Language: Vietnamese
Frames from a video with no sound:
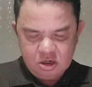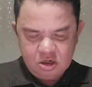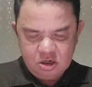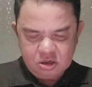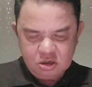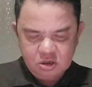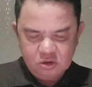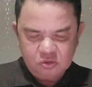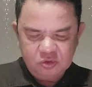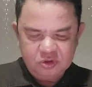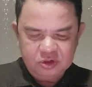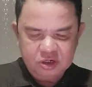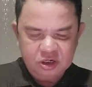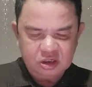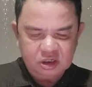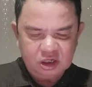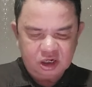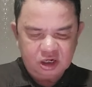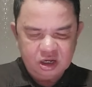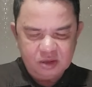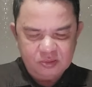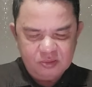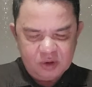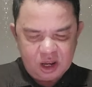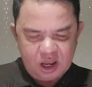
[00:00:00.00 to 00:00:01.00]
được quy định
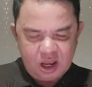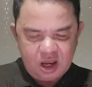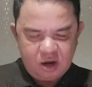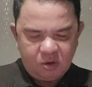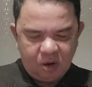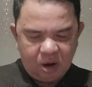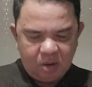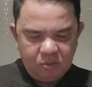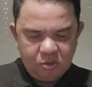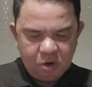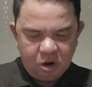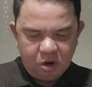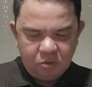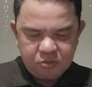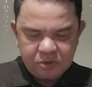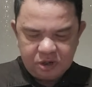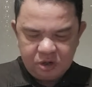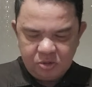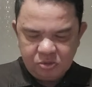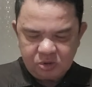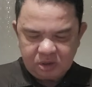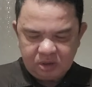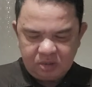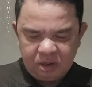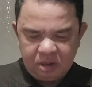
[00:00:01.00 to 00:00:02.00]
tại điểm A khoảng 1
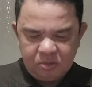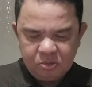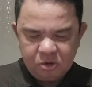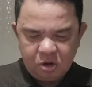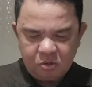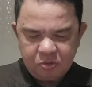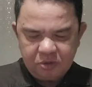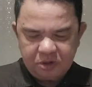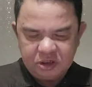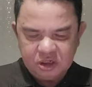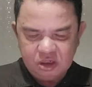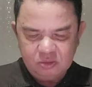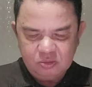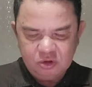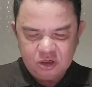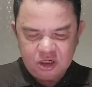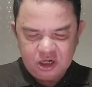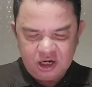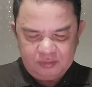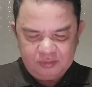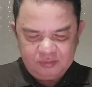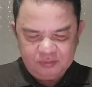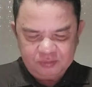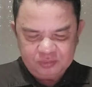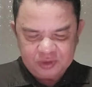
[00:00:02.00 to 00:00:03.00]
điều 101 Nghị định
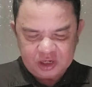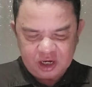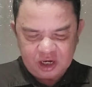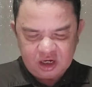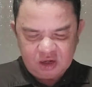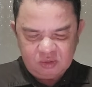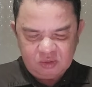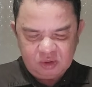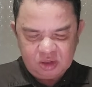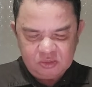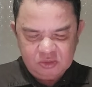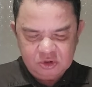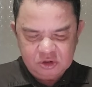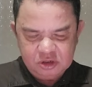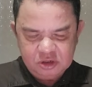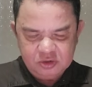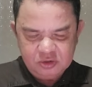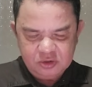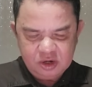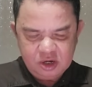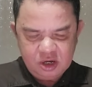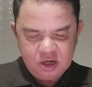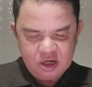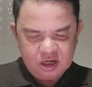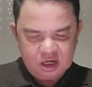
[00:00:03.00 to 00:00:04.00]
15 2020
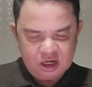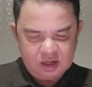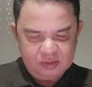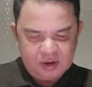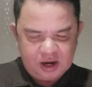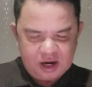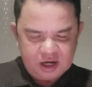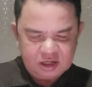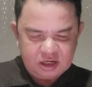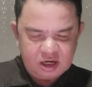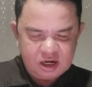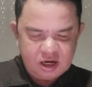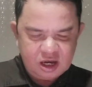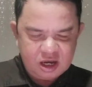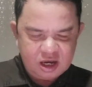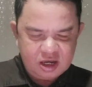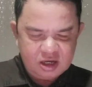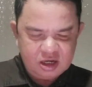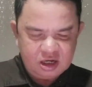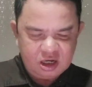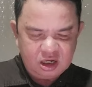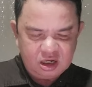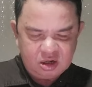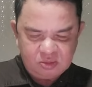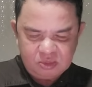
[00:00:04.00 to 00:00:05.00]
ngày 3 tháng 2
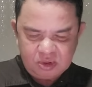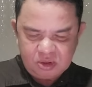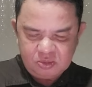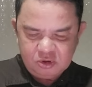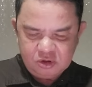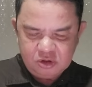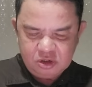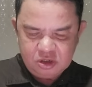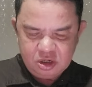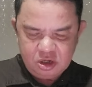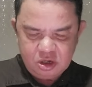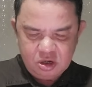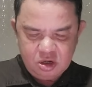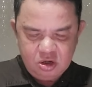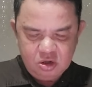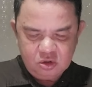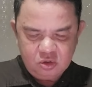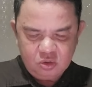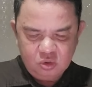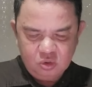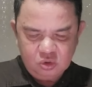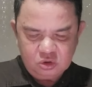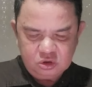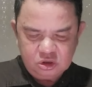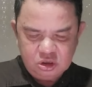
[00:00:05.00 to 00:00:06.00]
2020
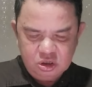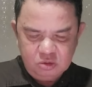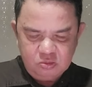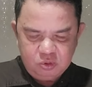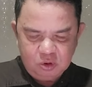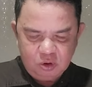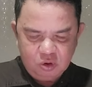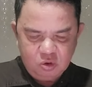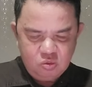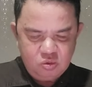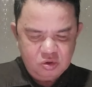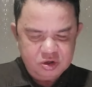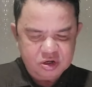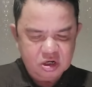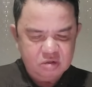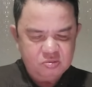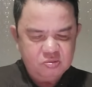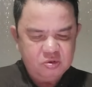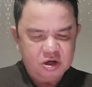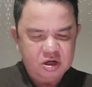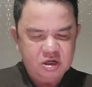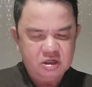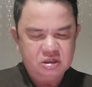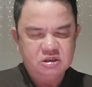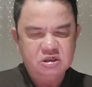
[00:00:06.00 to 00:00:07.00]
của chính phủ quy định
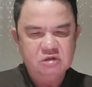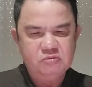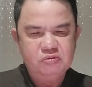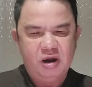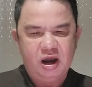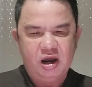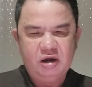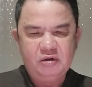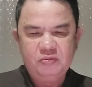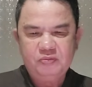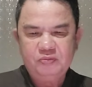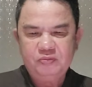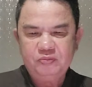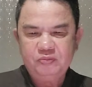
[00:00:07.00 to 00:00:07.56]
về xử phạt